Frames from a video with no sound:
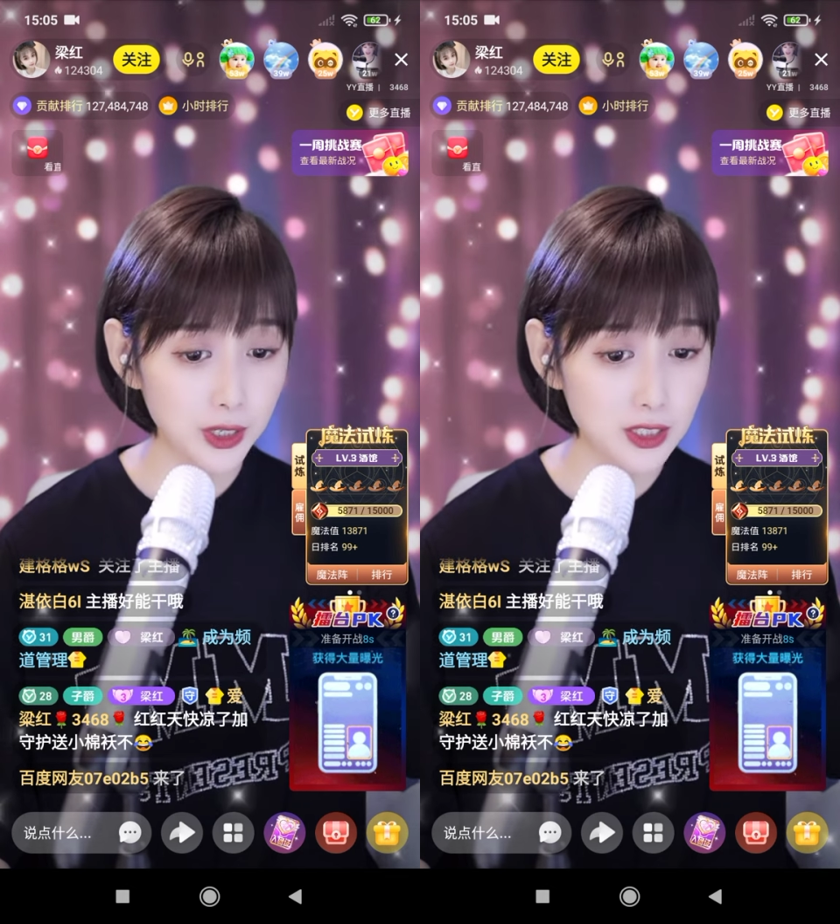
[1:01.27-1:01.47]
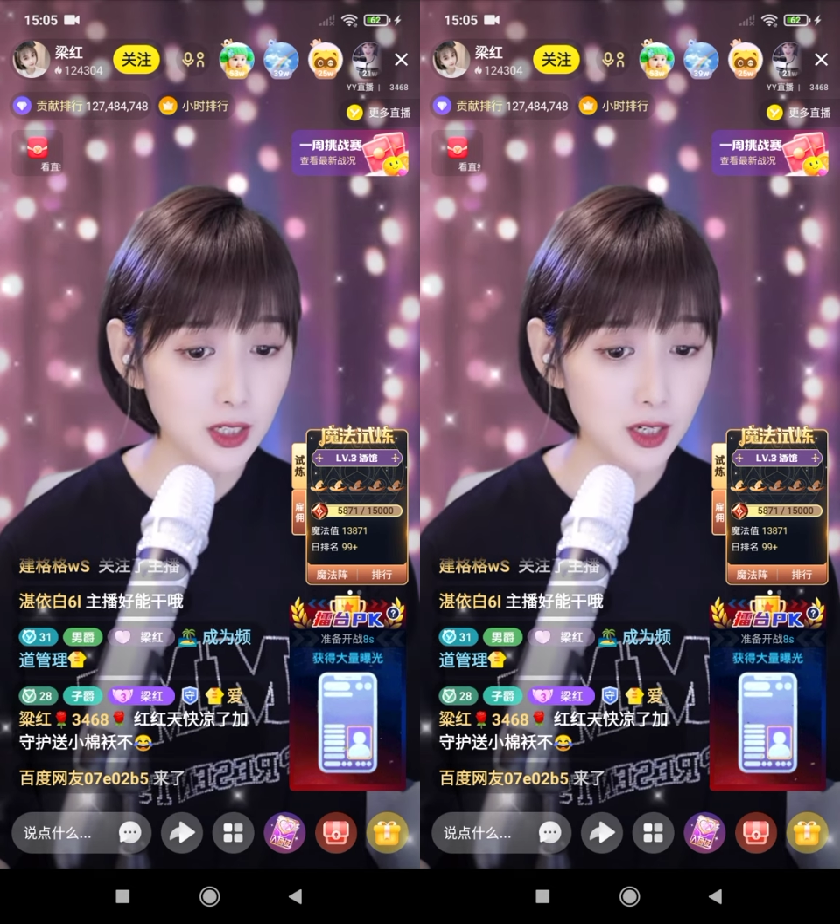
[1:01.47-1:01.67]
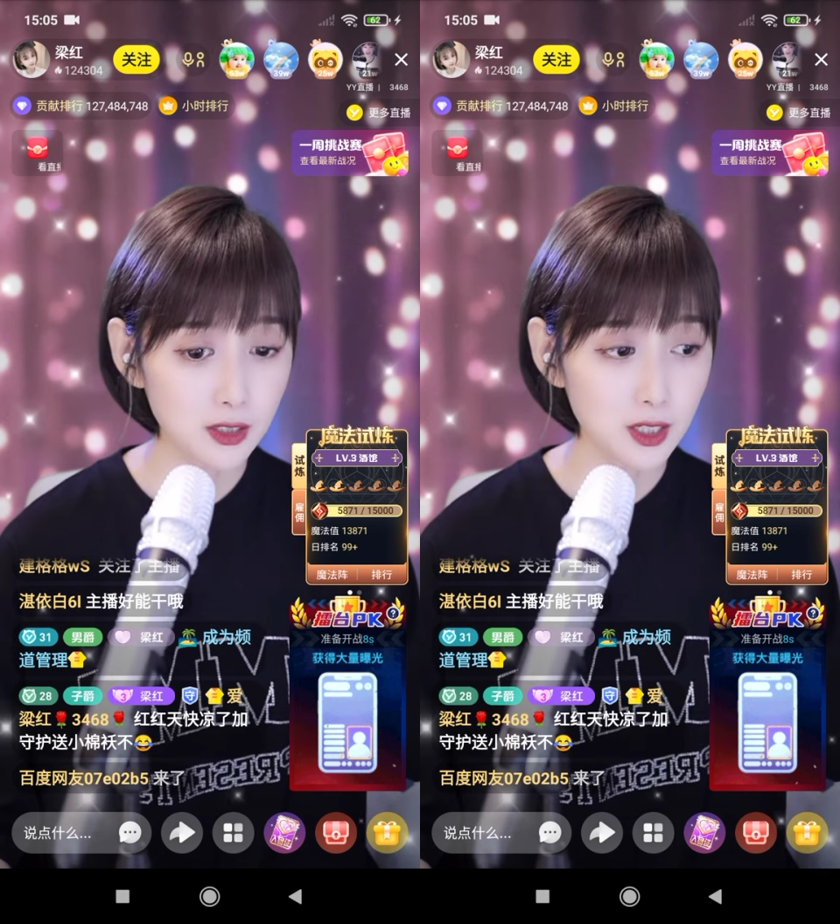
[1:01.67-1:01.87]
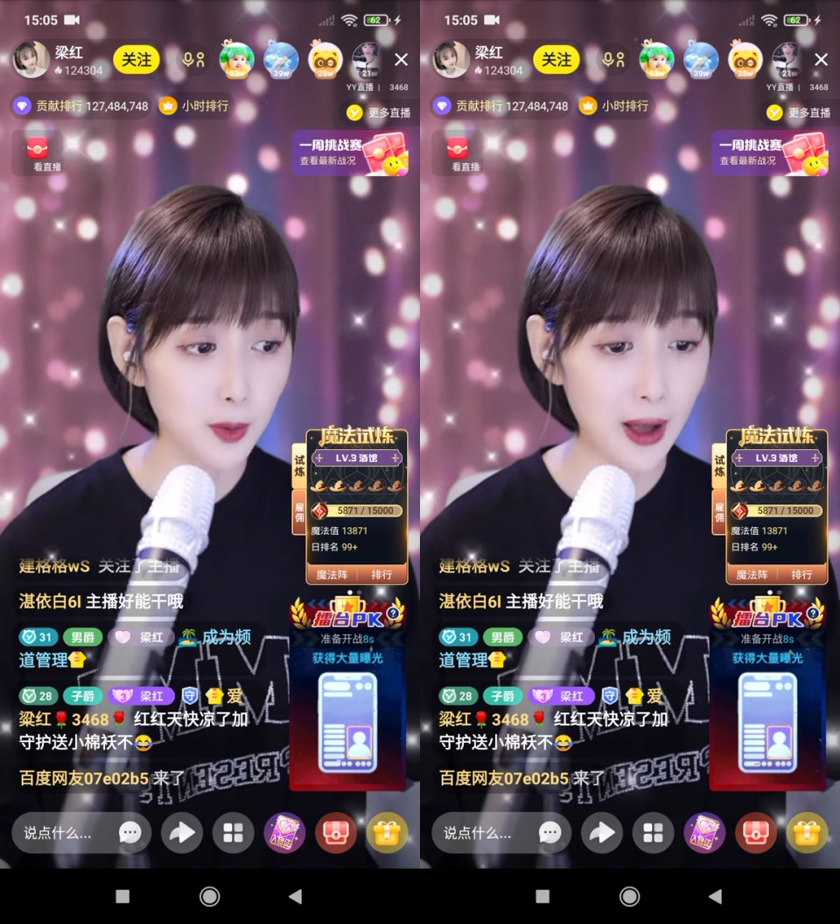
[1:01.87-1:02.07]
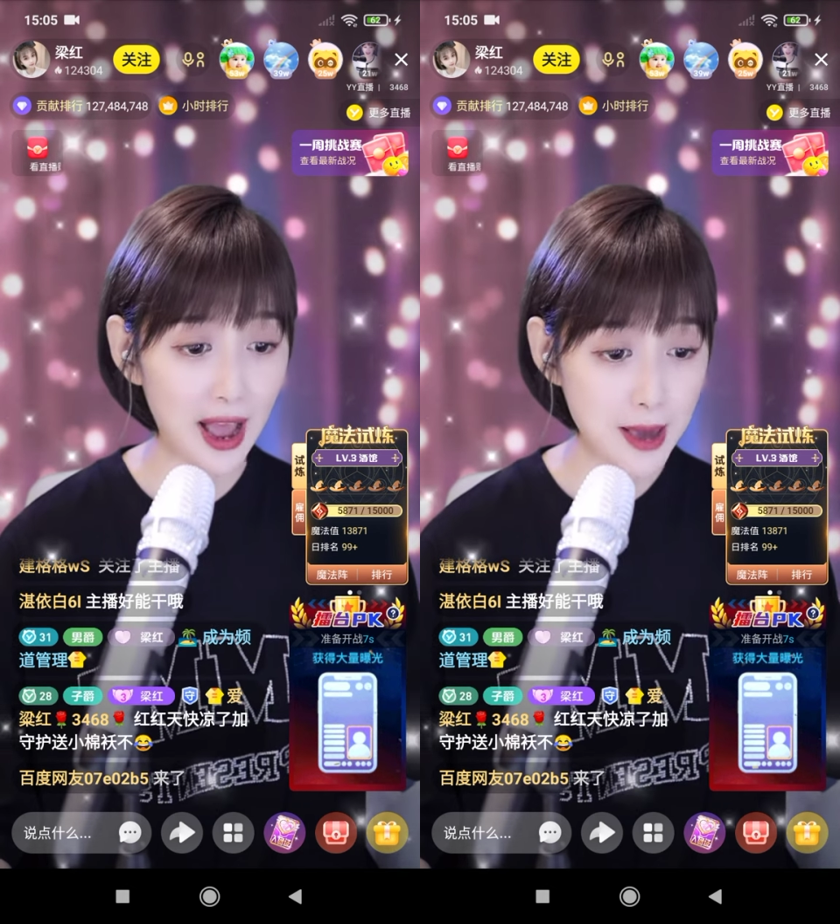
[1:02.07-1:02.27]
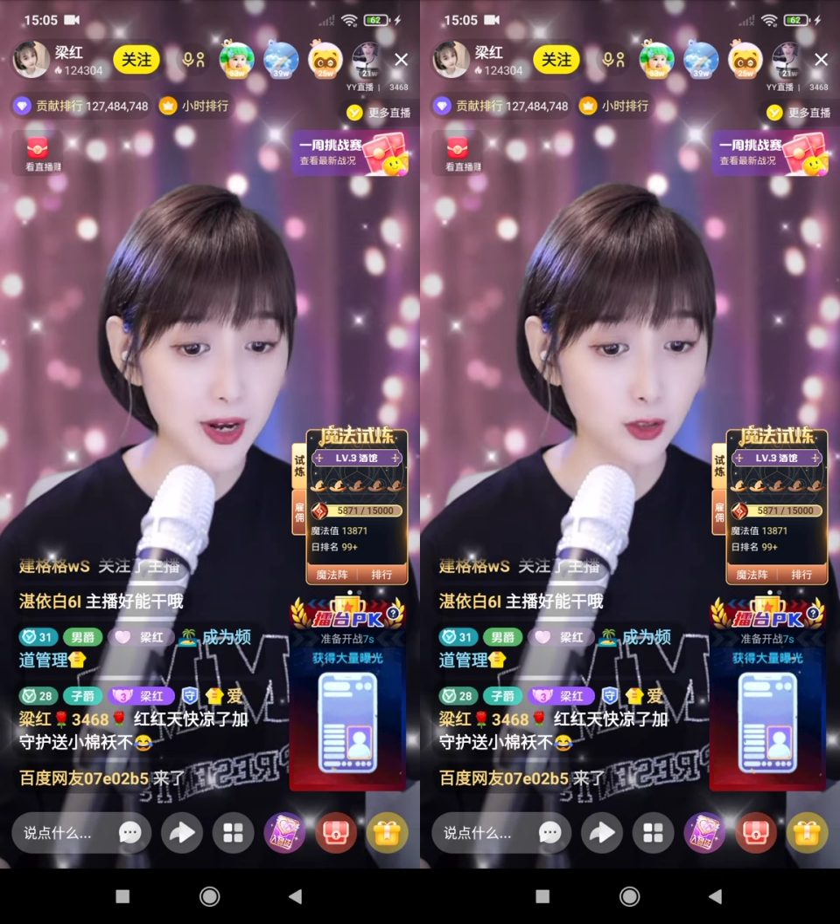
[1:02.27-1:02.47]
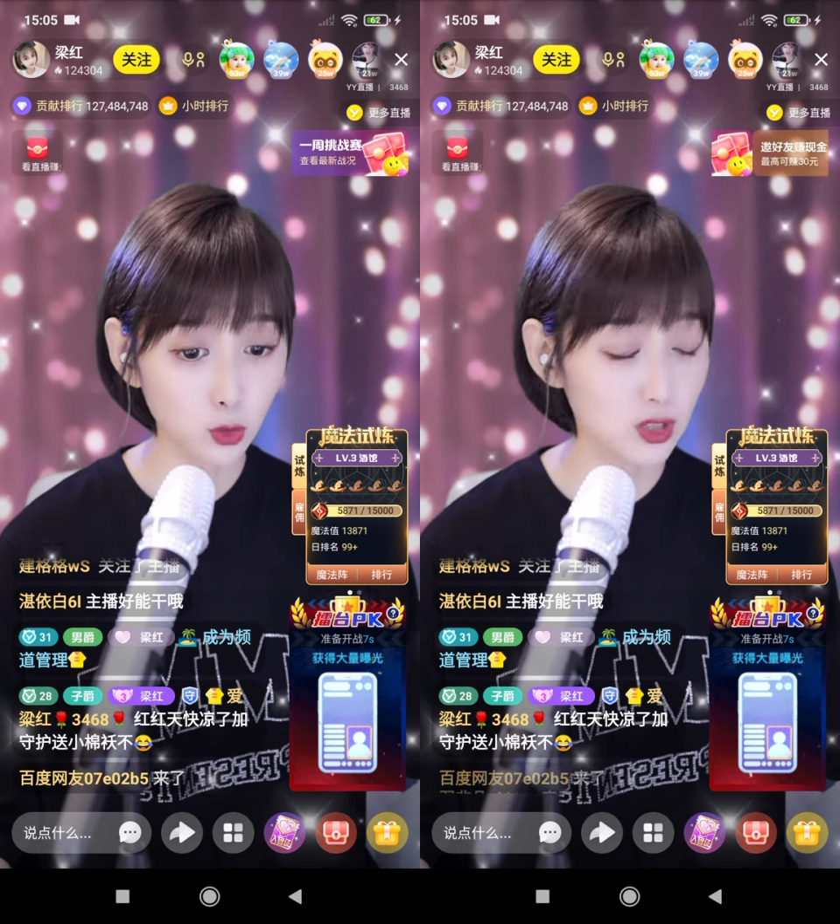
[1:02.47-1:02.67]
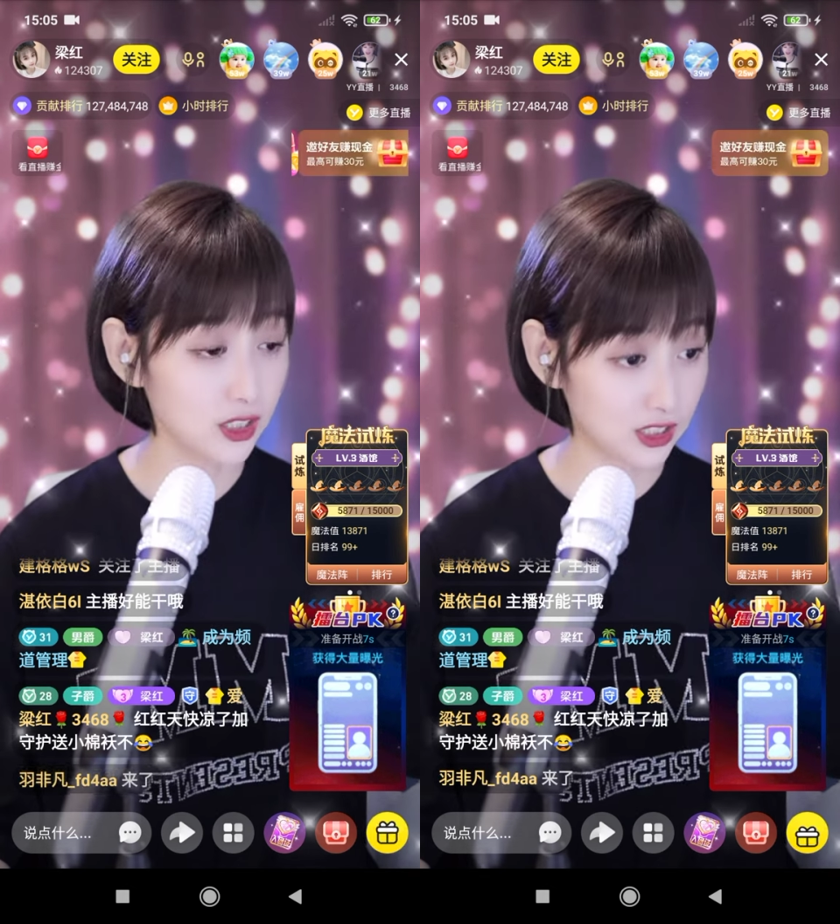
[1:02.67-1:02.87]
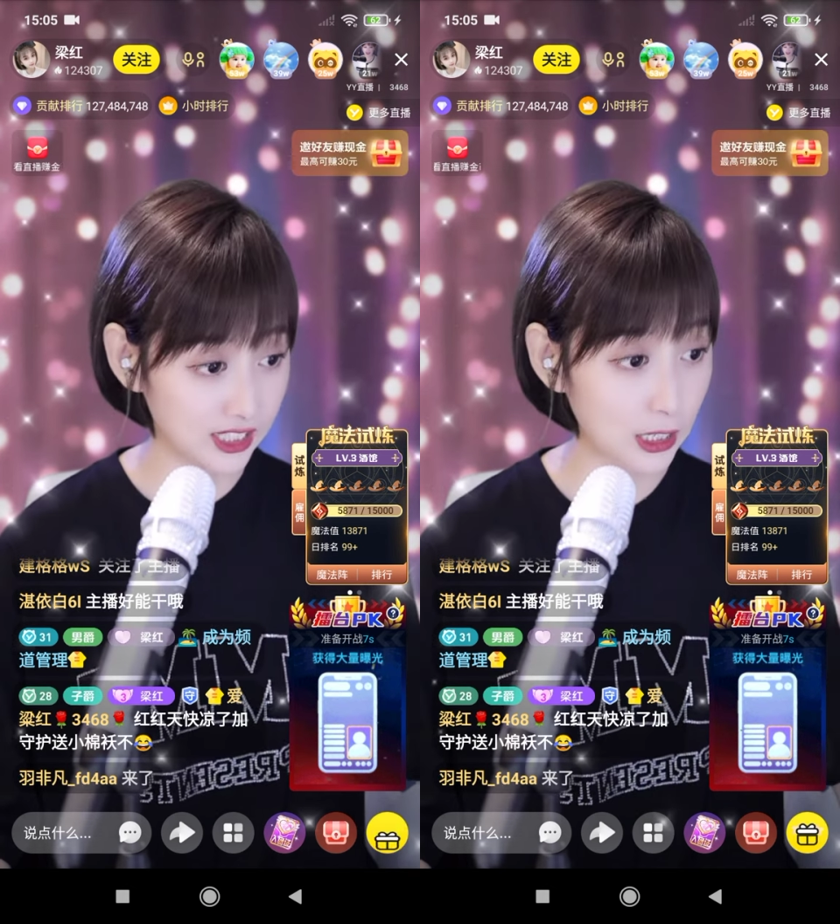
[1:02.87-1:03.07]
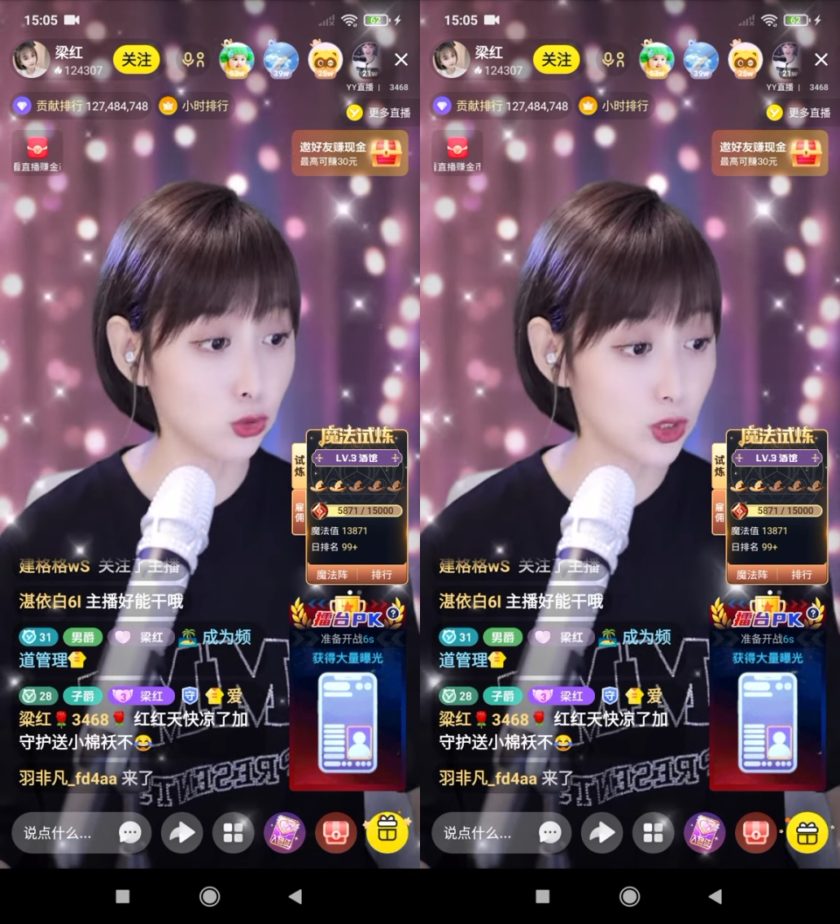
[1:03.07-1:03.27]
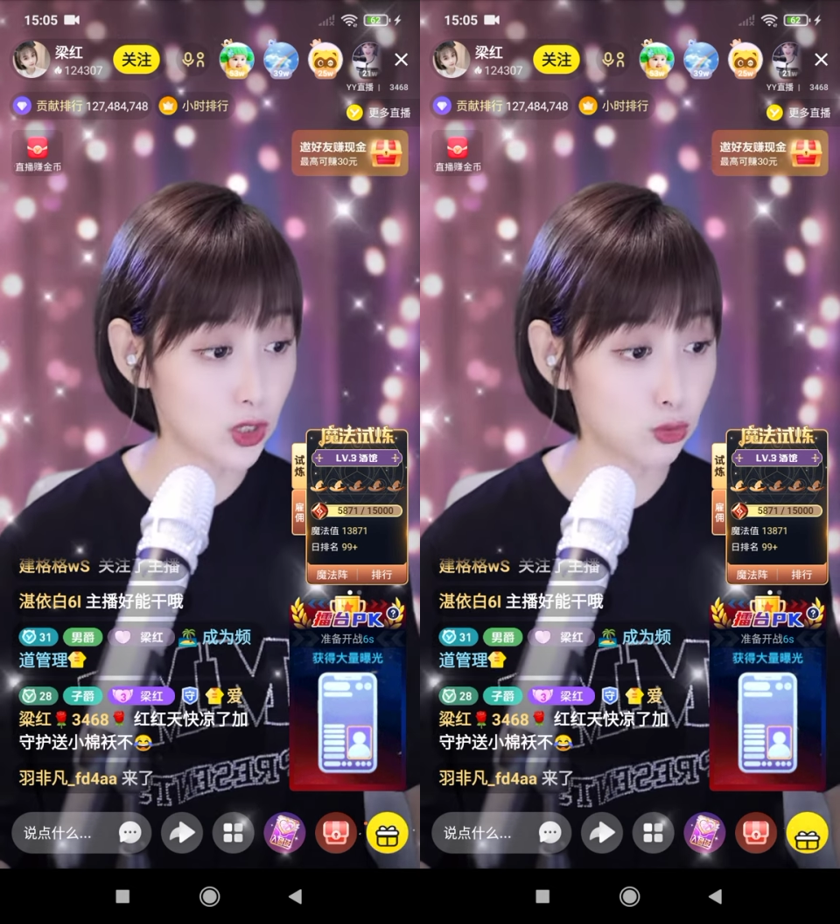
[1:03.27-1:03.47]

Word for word: 因为这个这个牌面都是搁钱